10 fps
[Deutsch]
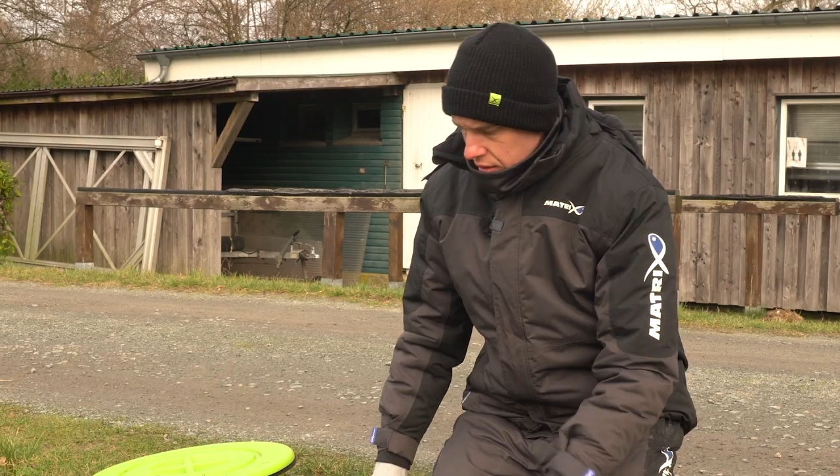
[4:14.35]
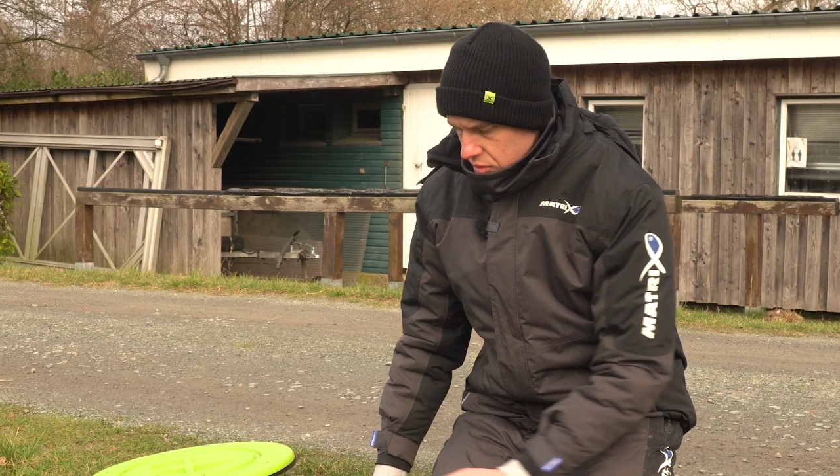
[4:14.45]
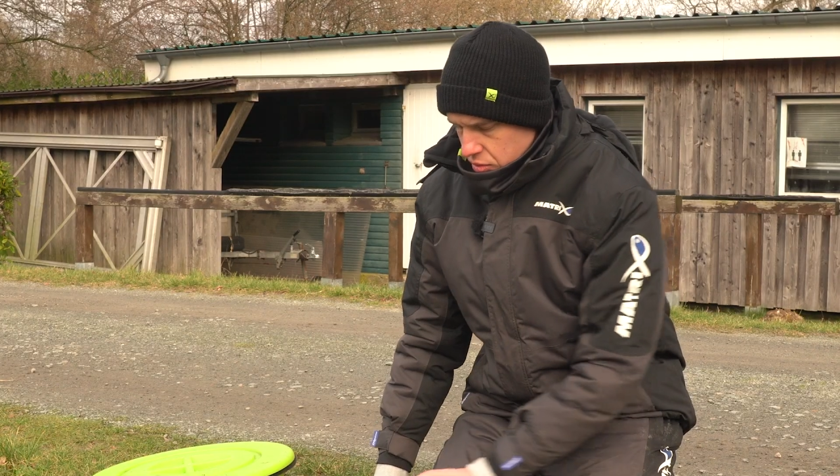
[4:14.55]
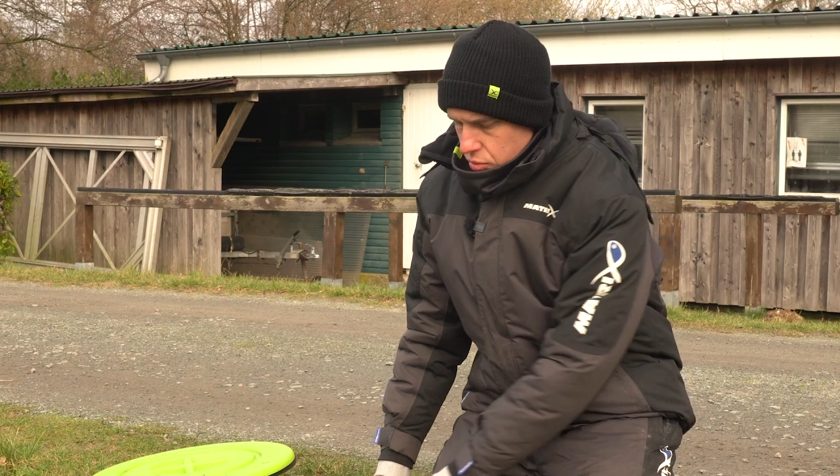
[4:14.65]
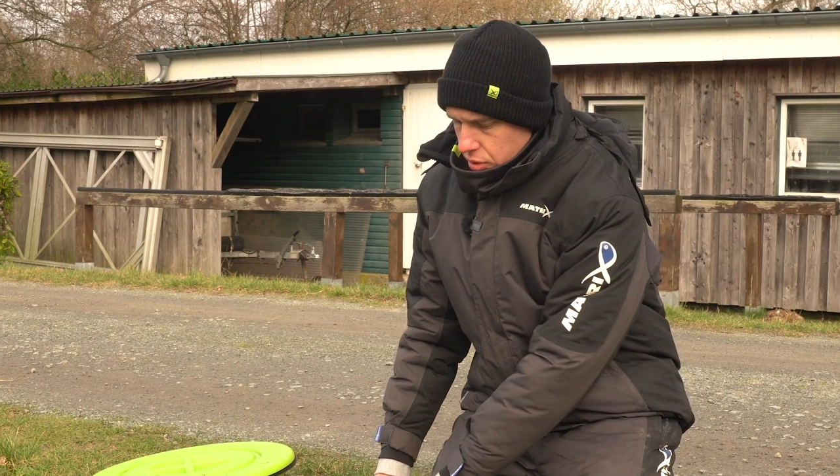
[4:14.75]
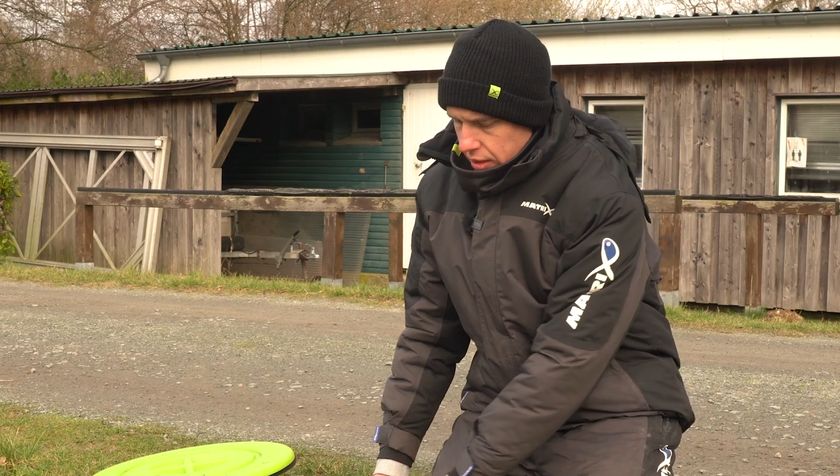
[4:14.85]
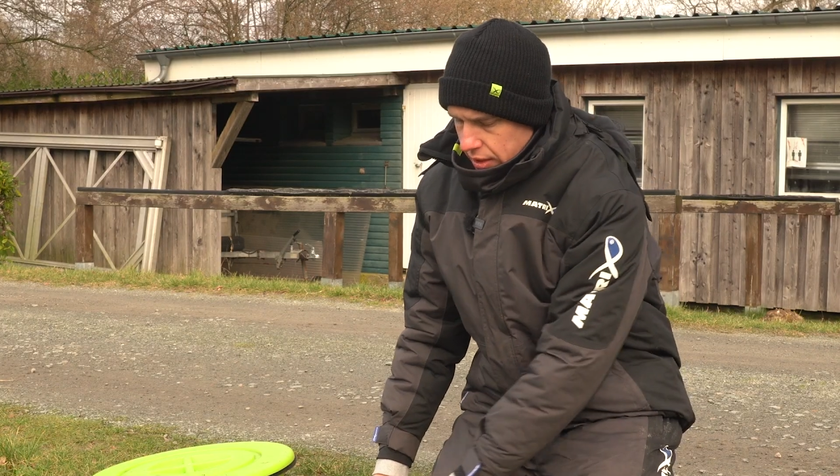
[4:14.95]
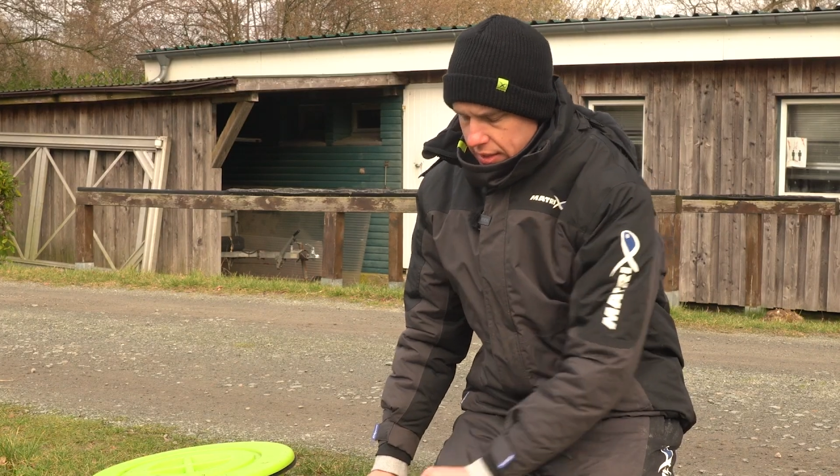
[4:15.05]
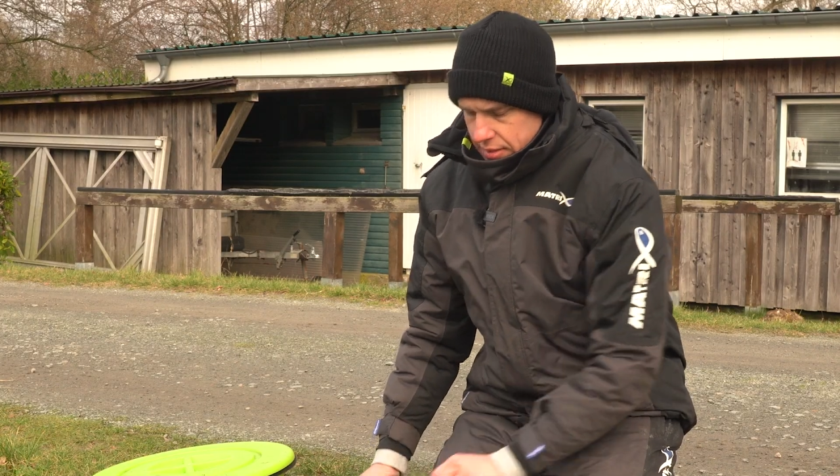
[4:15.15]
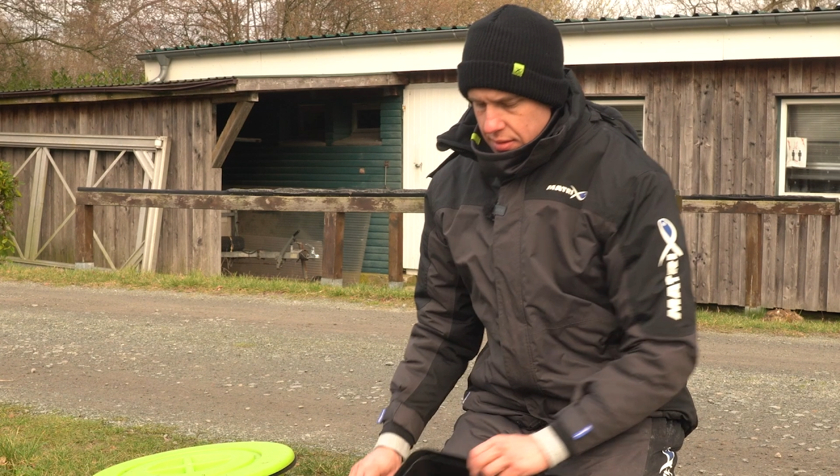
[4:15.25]
Zu guter
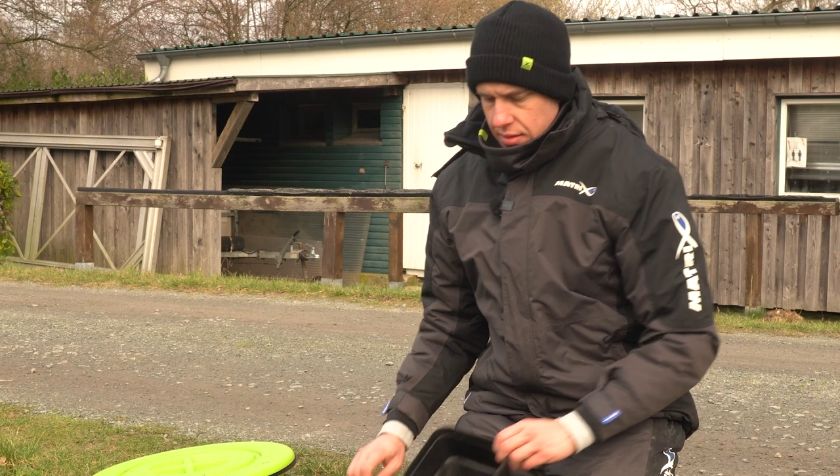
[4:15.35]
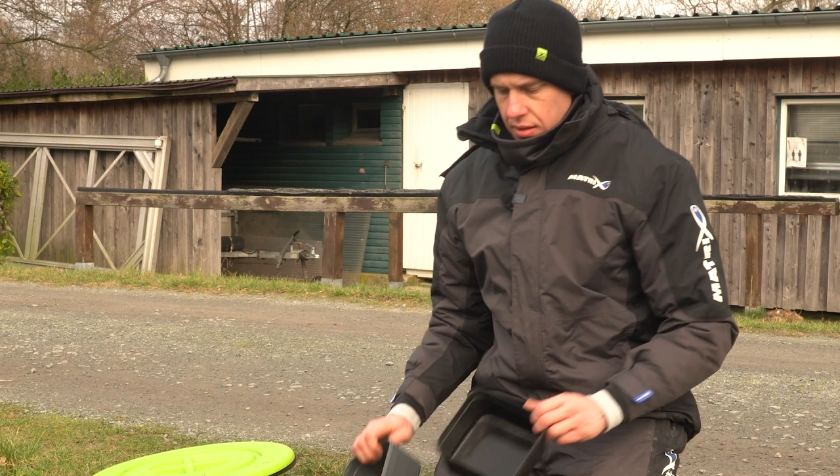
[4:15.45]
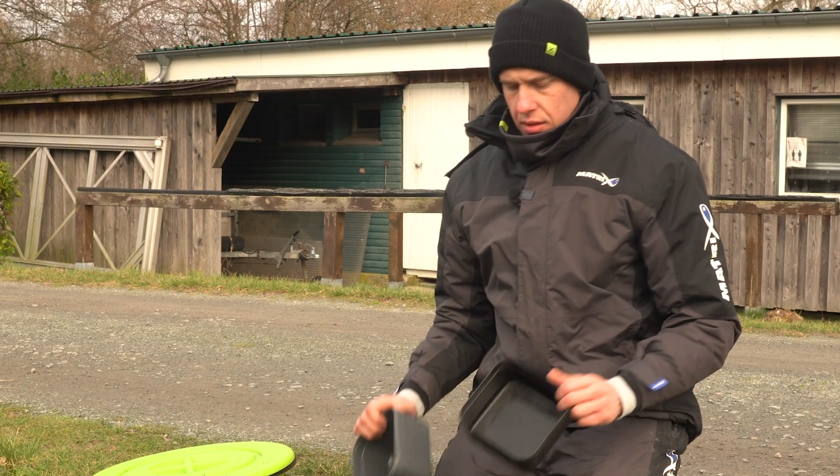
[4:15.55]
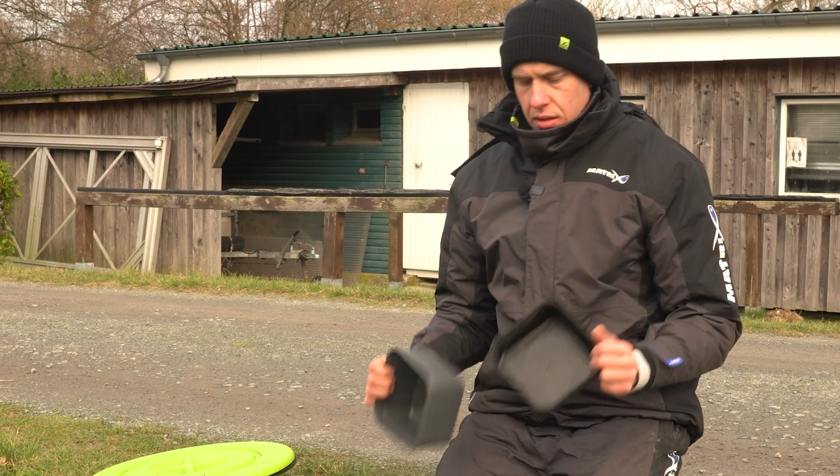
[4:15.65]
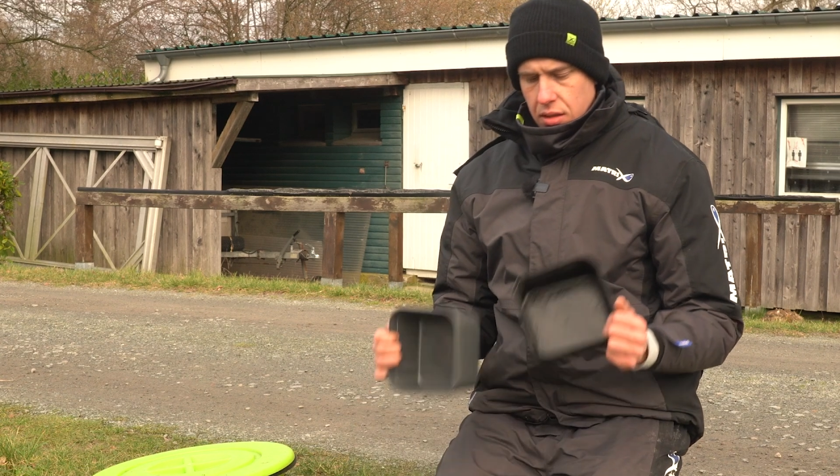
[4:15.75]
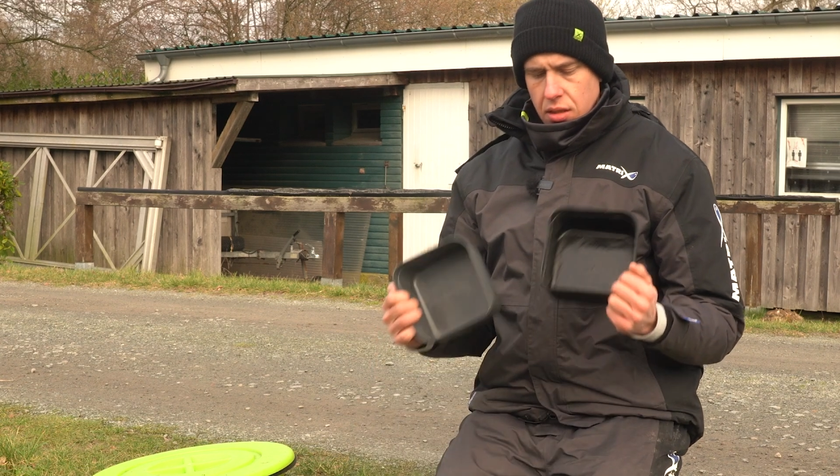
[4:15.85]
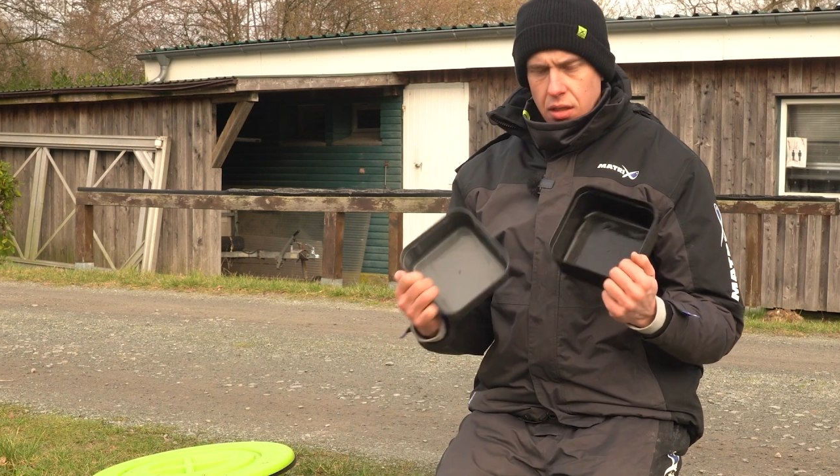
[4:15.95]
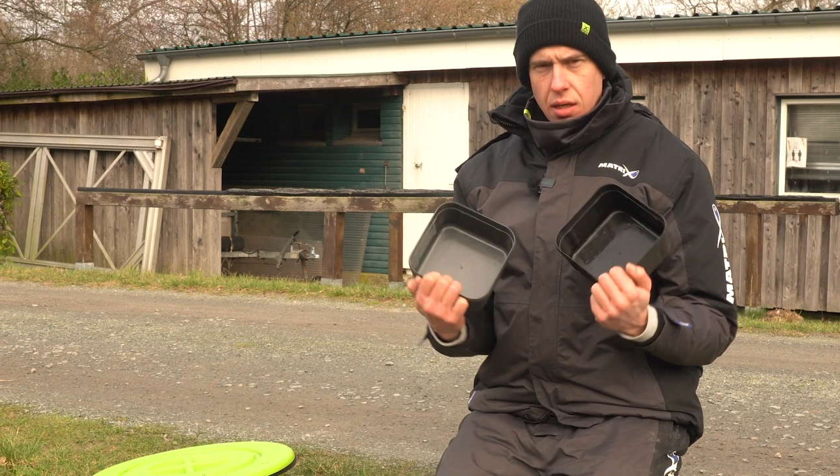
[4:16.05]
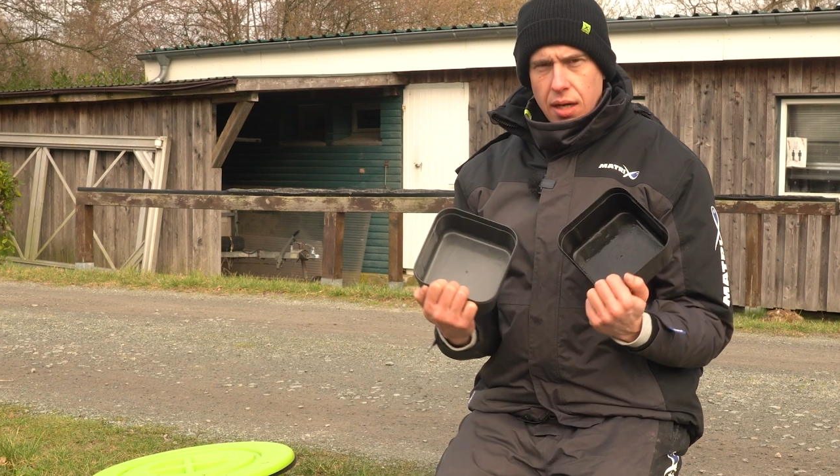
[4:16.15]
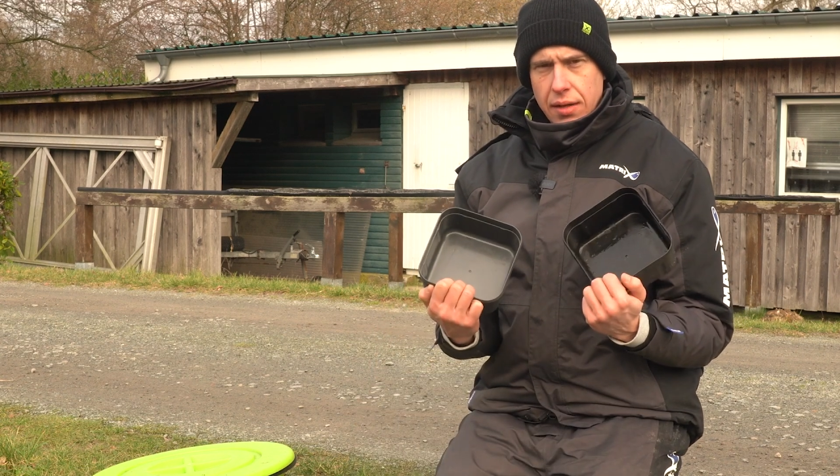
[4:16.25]
Letzt
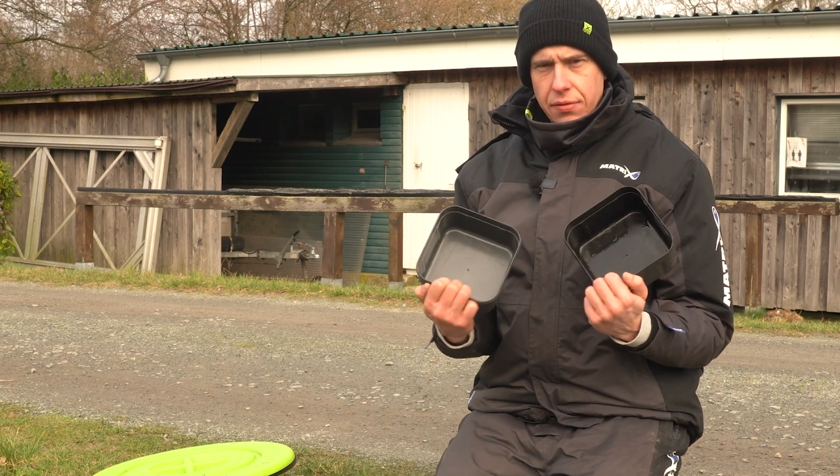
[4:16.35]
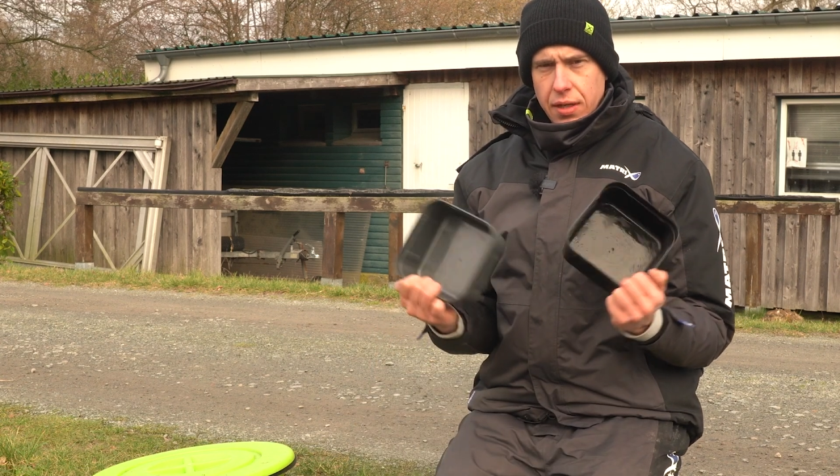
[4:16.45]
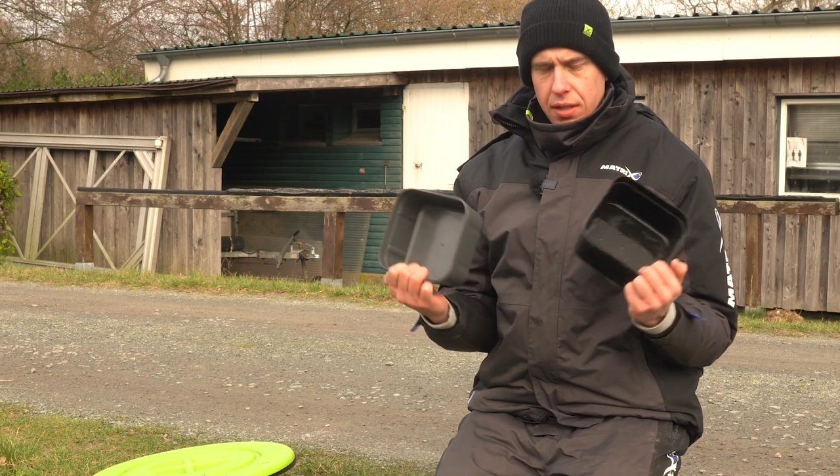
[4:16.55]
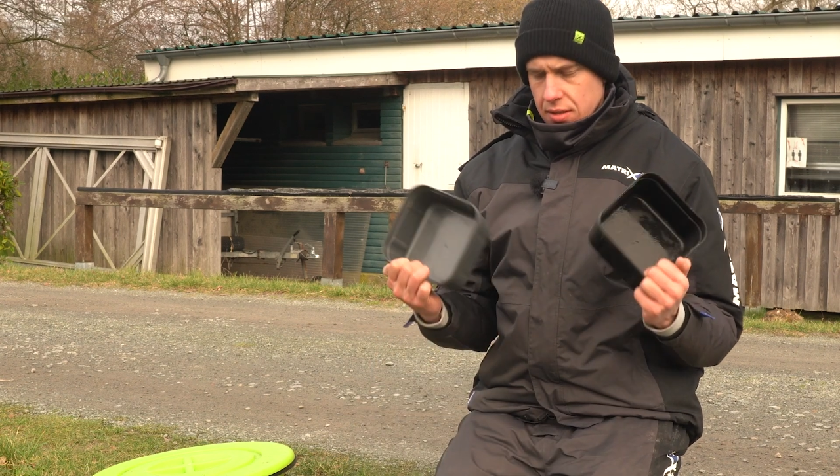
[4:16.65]
einfach